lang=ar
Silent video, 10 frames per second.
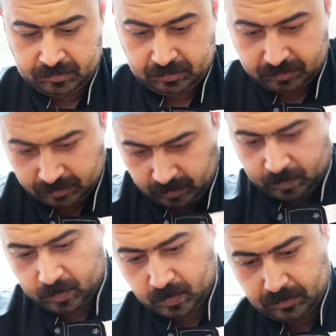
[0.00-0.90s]
امكس
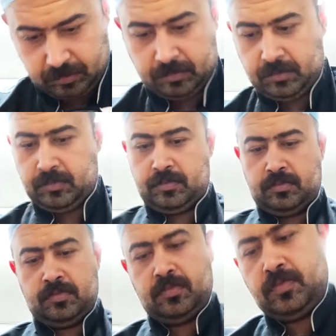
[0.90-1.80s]
بقى ايه في
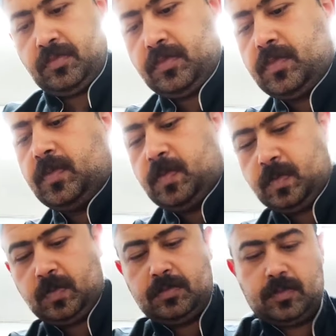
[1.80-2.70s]
الفراخ
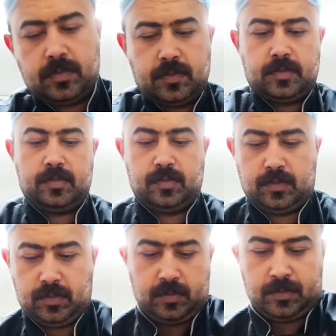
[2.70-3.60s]
اجيب بقى من
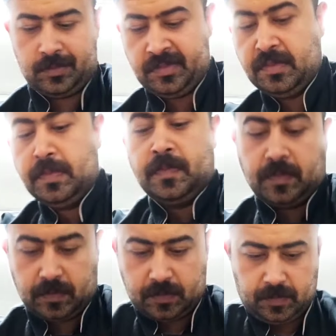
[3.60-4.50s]
ورا لقدام ومن
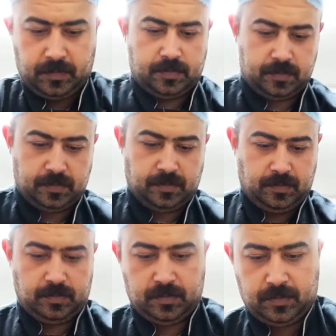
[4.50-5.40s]
قدام لورا
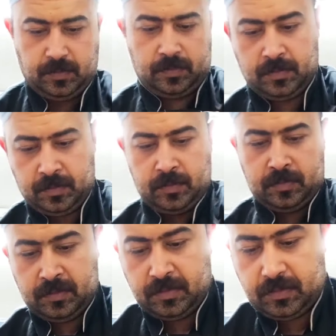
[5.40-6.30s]
فزي ما
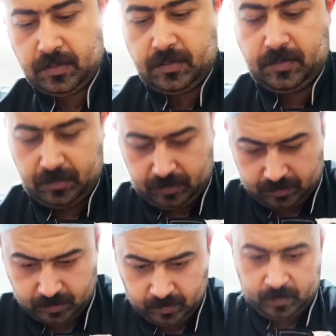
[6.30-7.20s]
انتم شايفين كده
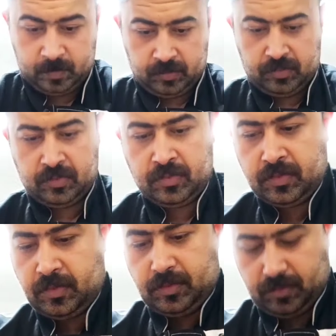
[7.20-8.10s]

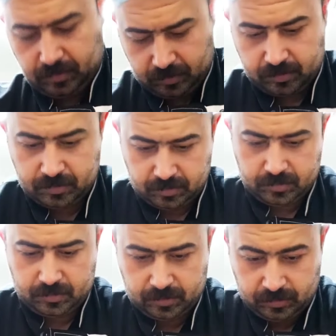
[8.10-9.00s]
اه الناس
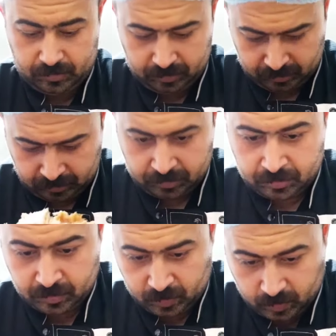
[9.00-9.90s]
اللي بتقول يا شيف
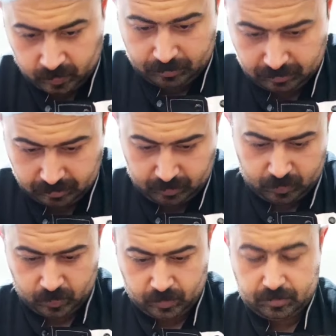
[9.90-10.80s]
آه، هو
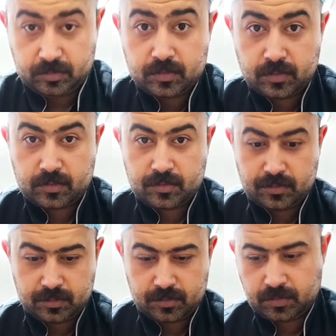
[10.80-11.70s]
انت بتقرب
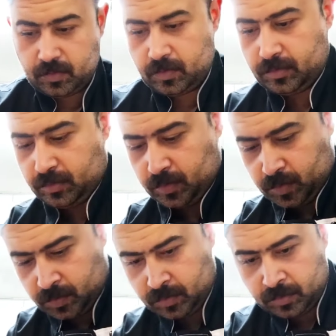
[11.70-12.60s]
ناحيه الاكل مش
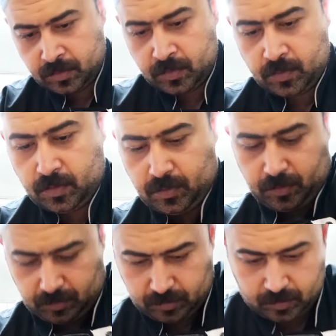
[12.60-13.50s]
خايف العرق عرق
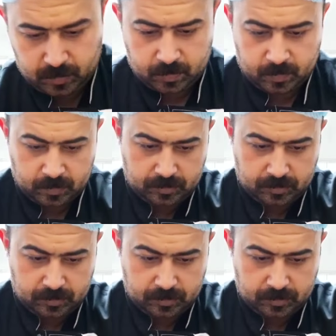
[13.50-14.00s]
ايه يا باشا